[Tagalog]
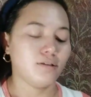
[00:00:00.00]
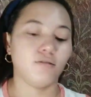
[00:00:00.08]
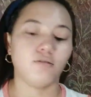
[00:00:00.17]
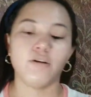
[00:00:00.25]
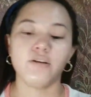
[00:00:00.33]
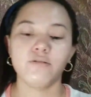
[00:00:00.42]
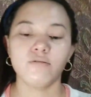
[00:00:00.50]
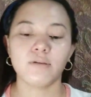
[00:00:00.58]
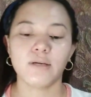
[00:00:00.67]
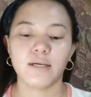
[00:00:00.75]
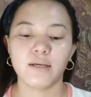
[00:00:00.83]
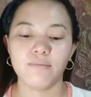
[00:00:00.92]
ito ngayon yung
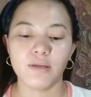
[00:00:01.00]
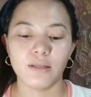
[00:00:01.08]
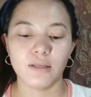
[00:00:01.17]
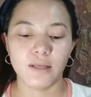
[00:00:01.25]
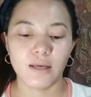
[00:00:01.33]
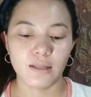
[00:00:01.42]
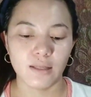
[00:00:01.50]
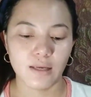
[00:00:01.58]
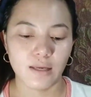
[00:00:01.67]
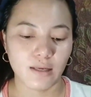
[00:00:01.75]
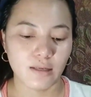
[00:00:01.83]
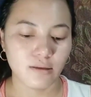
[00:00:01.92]
gagamitin
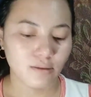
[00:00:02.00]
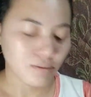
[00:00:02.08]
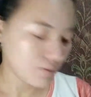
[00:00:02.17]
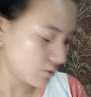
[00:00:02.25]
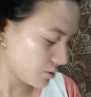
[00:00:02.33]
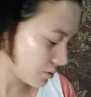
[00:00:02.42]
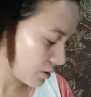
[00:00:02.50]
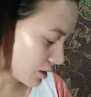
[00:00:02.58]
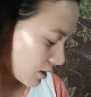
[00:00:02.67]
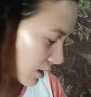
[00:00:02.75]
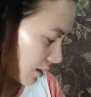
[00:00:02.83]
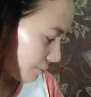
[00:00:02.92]
natin or yung
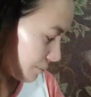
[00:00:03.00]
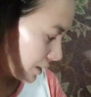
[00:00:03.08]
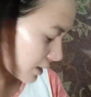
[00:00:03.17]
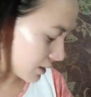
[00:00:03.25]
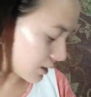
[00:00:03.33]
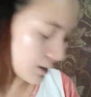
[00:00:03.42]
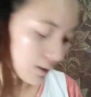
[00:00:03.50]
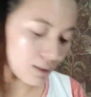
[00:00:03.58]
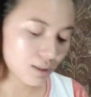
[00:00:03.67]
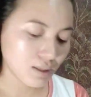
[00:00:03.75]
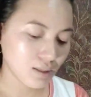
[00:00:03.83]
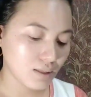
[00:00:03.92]
i-apply
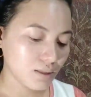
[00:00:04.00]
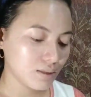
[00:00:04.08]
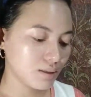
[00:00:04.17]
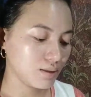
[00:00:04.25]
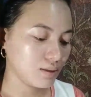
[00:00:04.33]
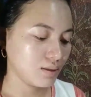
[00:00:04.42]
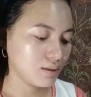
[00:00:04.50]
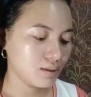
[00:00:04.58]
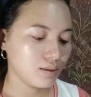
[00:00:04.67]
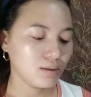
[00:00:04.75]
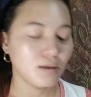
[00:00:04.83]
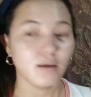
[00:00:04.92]
natin.
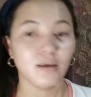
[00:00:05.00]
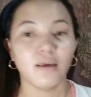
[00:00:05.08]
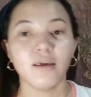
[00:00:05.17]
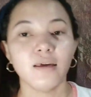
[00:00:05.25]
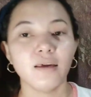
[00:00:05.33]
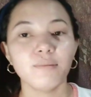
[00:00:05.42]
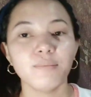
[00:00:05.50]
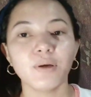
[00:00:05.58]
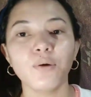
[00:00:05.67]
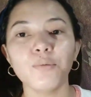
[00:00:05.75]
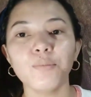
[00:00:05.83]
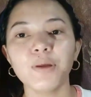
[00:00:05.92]
And
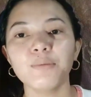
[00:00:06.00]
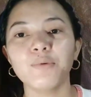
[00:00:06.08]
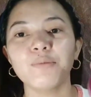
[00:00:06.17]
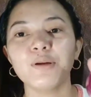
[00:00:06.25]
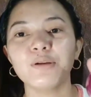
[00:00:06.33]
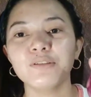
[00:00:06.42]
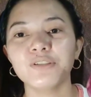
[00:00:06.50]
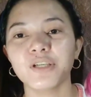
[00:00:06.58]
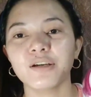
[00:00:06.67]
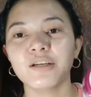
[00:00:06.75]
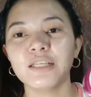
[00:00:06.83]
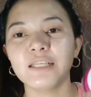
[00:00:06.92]
pag open mo, meron
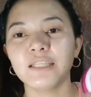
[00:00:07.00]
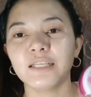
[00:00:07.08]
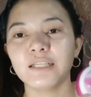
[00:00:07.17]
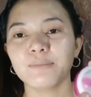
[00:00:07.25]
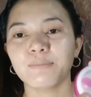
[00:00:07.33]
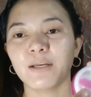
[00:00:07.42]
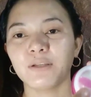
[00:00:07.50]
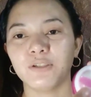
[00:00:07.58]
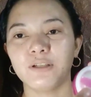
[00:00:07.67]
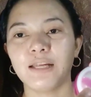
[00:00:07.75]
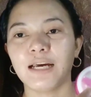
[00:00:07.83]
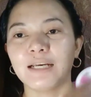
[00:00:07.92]
siyang little
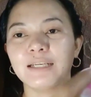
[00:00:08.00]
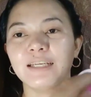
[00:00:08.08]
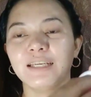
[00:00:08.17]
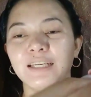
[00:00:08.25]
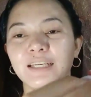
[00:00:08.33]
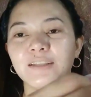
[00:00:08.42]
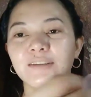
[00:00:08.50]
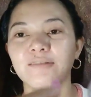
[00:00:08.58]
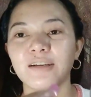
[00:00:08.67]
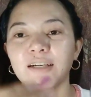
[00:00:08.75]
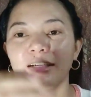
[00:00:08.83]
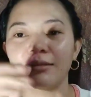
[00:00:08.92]
spatula. Ito
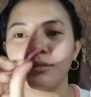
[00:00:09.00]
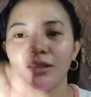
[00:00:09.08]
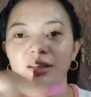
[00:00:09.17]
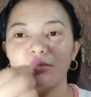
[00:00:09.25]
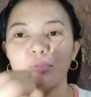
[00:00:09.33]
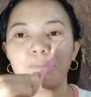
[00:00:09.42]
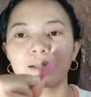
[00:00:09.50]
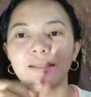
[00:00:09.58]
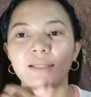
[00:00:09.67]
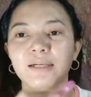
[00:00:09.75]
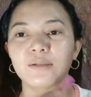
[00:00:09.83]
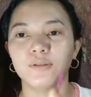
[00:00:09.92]
yung gagamitin mong
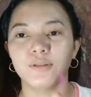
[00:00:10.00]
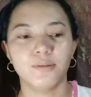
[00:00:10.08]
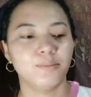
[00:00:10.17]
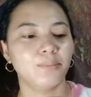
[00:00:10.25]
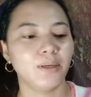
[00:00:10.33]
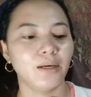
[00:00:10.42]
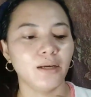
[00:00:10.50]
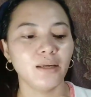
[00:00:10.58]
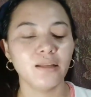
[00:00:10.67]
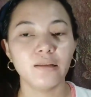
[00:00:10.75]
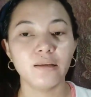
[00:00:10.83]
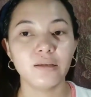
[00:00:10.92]
pandakot para
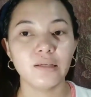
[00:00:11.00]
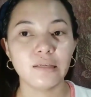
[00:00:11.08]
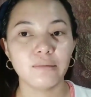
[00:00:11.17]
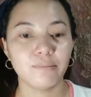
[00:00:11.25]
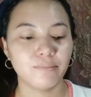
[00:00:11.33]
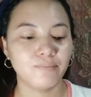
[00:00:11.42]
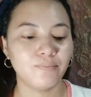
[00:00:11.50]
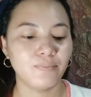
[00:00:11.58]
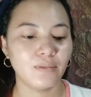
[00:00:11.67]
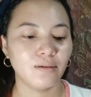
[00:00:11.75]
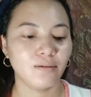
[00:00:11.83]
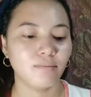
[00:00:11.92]
hindi
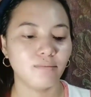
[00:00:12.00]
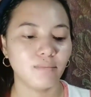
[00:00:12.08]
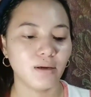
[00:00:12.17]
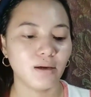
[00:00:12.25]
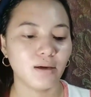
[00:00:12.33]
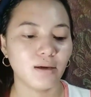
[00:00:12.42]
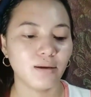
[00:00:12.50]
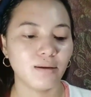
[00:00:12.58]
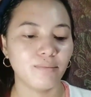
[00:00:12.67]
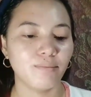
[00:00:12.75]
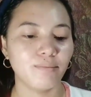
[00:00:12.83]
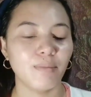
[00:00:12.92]
ma
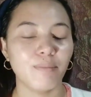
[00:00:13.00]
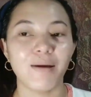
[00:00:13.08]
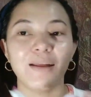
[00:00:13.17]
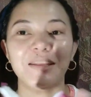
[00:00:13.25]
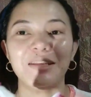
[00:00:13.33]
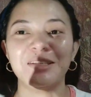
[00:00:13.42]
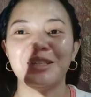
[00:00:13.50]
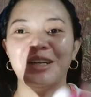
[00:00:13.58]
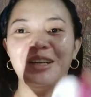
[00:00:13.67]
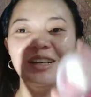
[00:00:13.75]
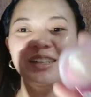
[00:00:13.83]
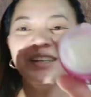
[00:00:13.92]
mapanis
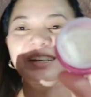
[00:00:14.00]
char.